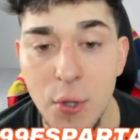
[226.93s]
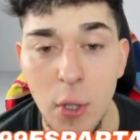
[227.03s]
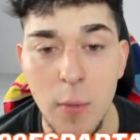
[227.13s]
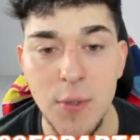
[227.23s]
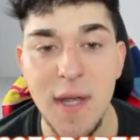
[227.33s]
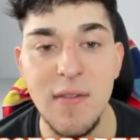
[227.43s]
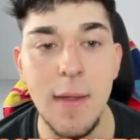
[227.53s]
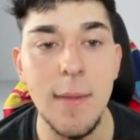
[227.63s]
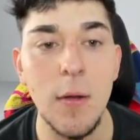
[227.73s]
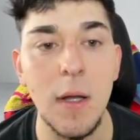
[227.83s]
como estáis
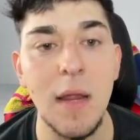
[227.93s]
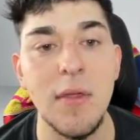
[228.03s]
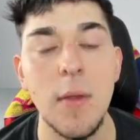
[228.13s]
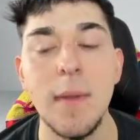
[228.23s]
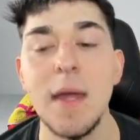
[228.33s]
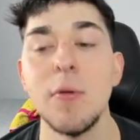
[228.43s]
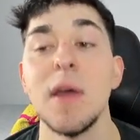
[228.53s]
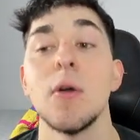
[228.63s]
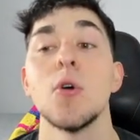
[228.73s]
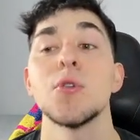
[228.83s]
viendo, elección de
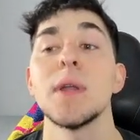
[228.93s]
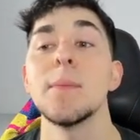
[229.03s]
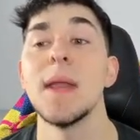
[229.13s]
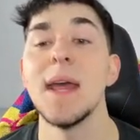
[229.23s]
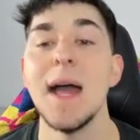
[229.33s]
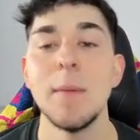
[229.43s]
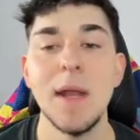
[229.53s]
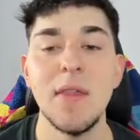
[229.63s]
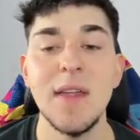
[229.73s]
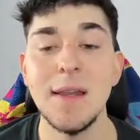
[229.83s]
héroe o triple
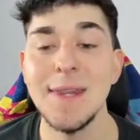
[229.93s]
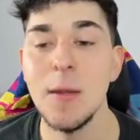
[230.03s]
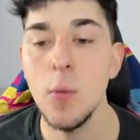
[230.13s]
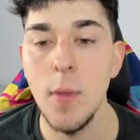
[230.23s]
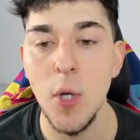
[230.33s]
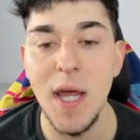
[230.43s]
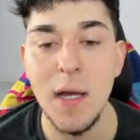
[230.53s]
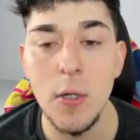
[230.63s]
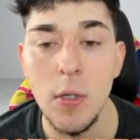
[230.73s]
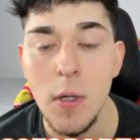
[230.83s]
amenaza. El segundo que
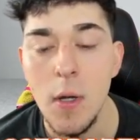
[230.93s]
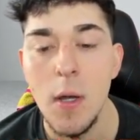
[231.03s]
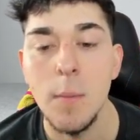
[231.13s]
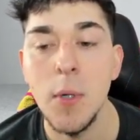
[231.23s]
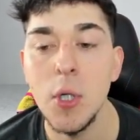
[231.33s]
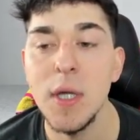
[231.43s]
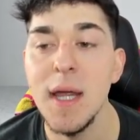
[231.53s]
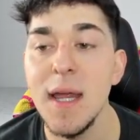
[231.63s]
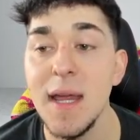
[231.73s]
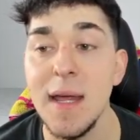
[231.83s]
hago
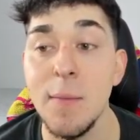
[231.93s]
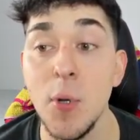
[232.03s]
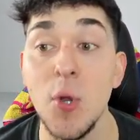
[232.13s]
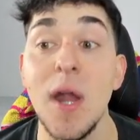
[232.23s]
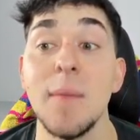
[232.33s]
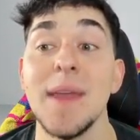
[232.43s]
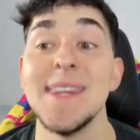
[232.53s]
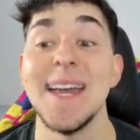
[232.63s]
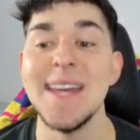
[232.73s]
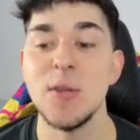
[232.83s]
porque puede eh, tocarme
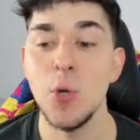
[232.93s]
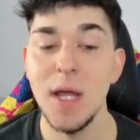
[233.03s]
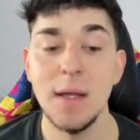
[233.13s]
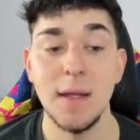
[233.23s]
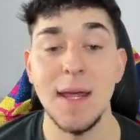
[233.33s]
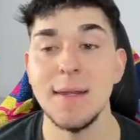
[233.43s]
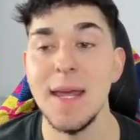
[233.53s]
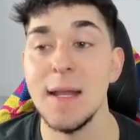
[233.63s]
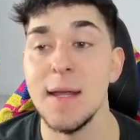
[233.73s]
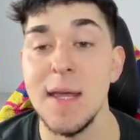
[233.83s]
Yaya duré que es
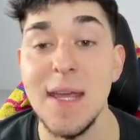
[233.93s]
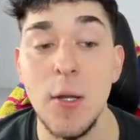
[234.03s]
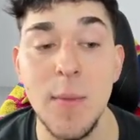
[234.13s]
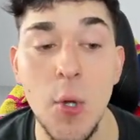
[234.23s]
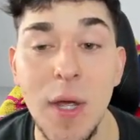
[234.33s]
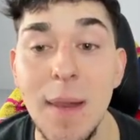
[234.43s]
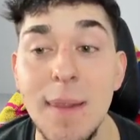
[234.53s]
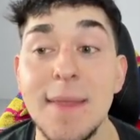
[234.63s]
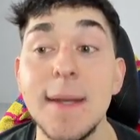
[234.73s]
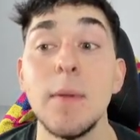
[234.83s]
el que quiero que me toque,
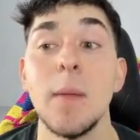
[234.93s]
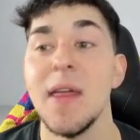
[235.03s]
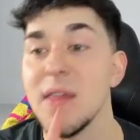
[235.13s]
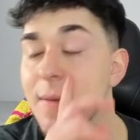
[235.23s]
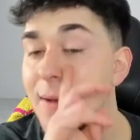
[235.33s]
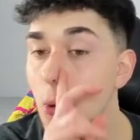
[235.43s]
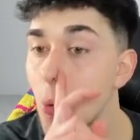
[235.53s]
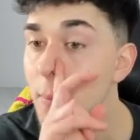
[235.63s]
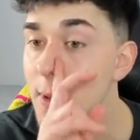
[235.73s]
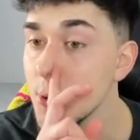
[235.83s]
el de triple amenaza, que vale
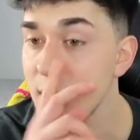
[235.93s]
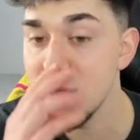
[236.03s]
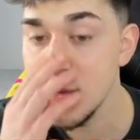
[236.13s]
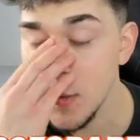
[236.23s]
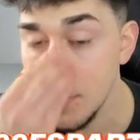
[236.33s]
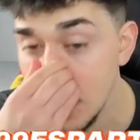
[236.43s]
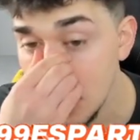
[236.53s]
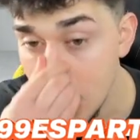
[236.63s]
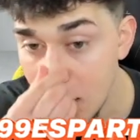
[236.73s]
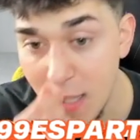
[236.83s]

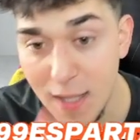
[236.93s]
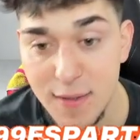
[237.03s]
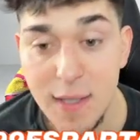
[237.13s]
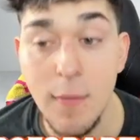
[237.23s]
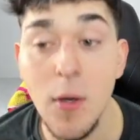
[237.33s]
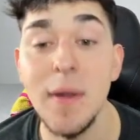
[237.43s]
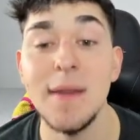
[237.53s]
1.600.000. Así que vamos a ver